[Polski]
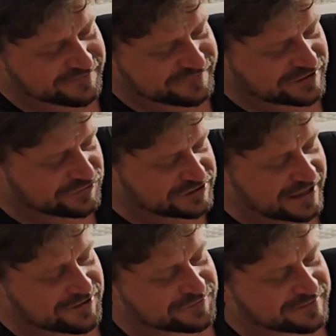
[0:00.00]

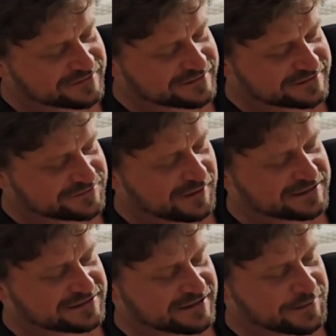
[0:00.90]
wyruszają,
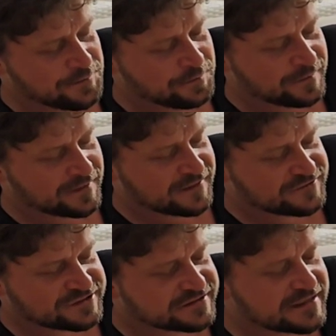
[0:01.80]
słuchajcie,
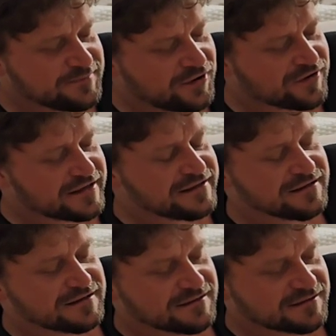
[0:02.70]
wszystkie po kolei
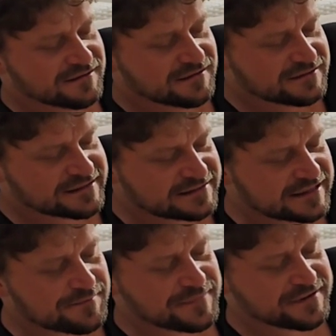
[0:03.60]

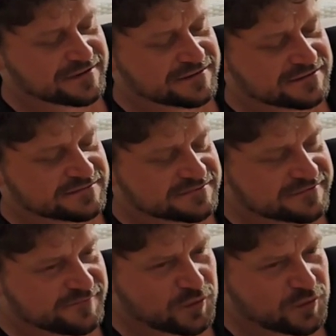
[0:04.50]
zastępy w